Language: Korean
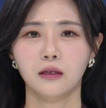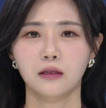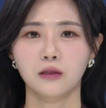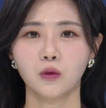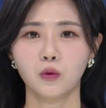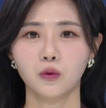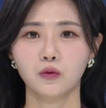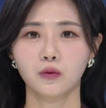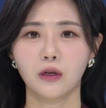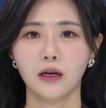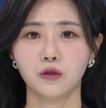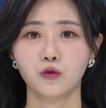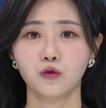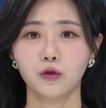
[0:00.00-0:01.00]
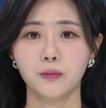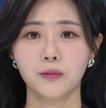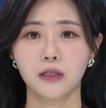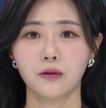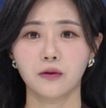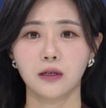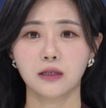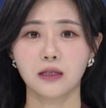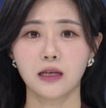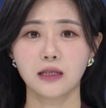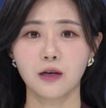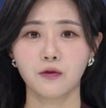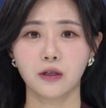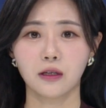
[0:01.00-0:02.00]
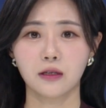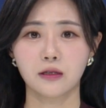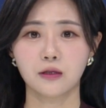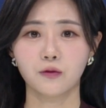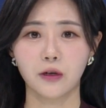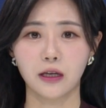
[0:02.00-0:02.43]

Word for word: 성동구가 수급자와 차상위 계층